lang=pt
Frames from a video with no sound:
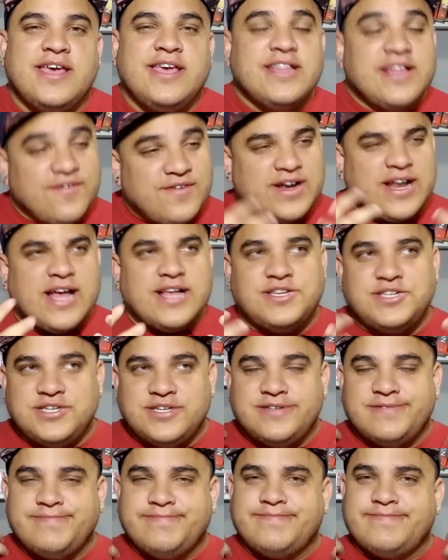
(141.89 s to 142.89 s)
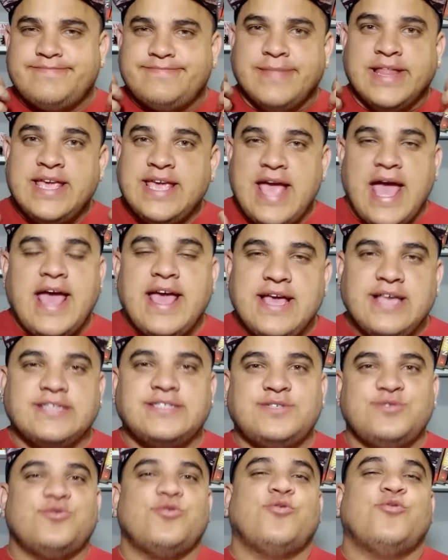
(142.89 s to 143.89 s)
E na verdade, nem é
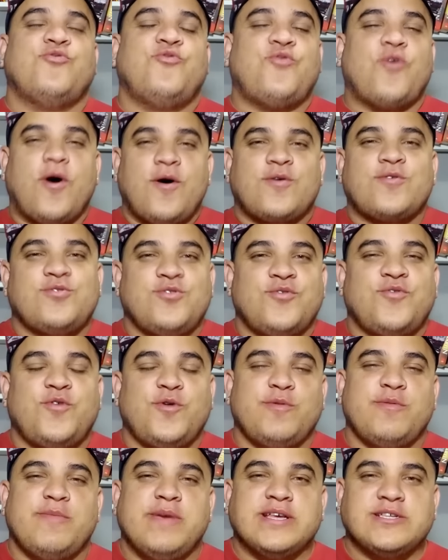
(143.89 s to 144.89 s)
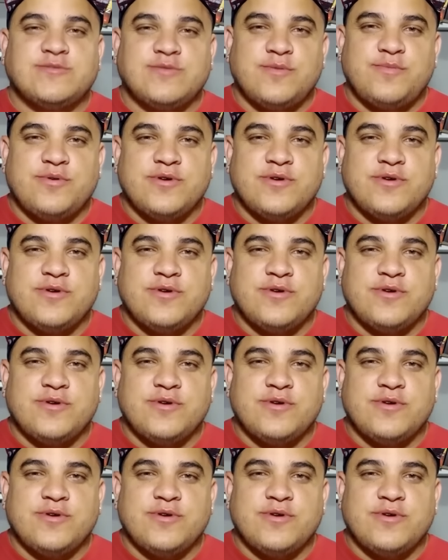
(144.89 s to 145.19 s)
esse o, foco do filme mesmo,